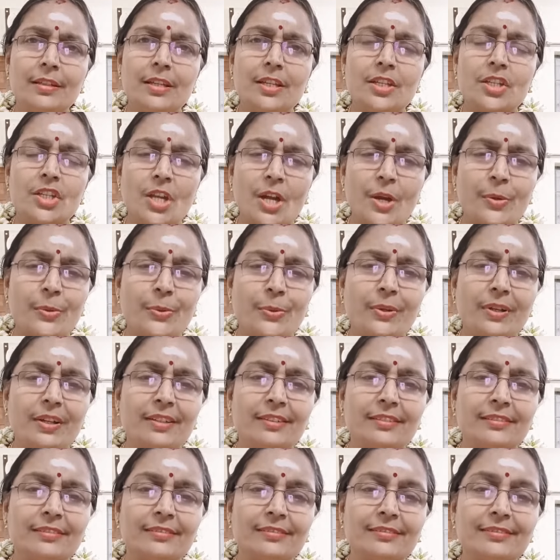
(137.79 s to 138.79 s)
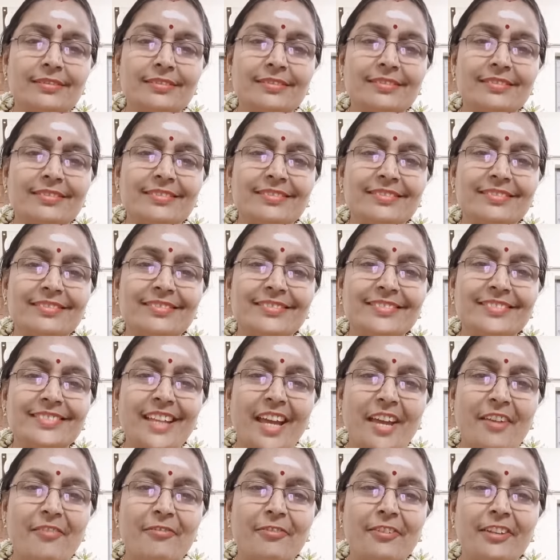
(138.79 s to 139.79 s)
ஷாருக் கான்
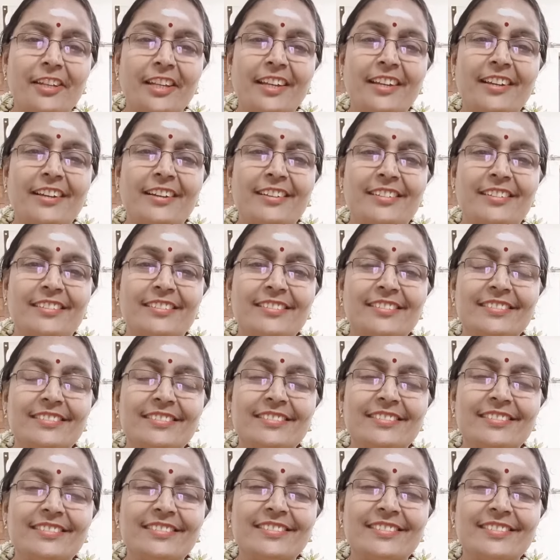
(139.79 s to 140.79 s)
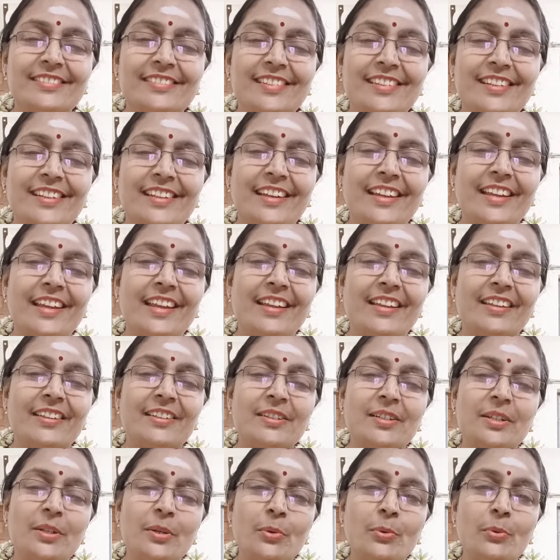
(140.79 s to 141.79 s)
சாய்ஃப் அலி கான் இல்லையா
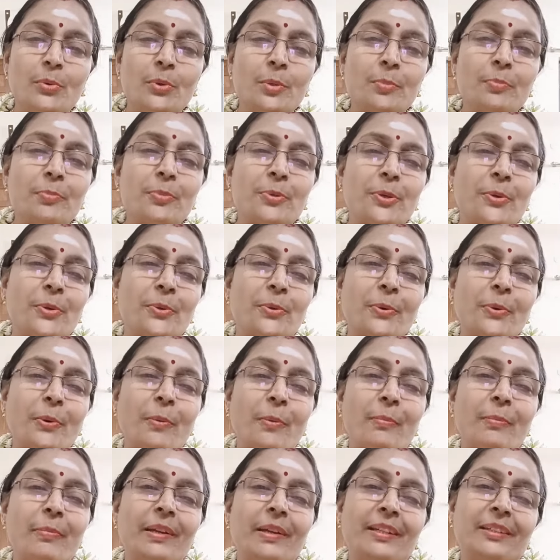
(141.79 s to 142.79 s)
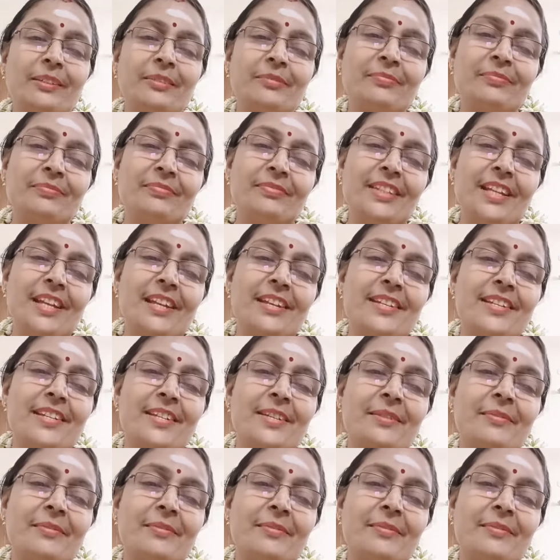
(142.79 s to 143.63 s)
உருப்பிட்டுறோம் ரொம்ப நன்றி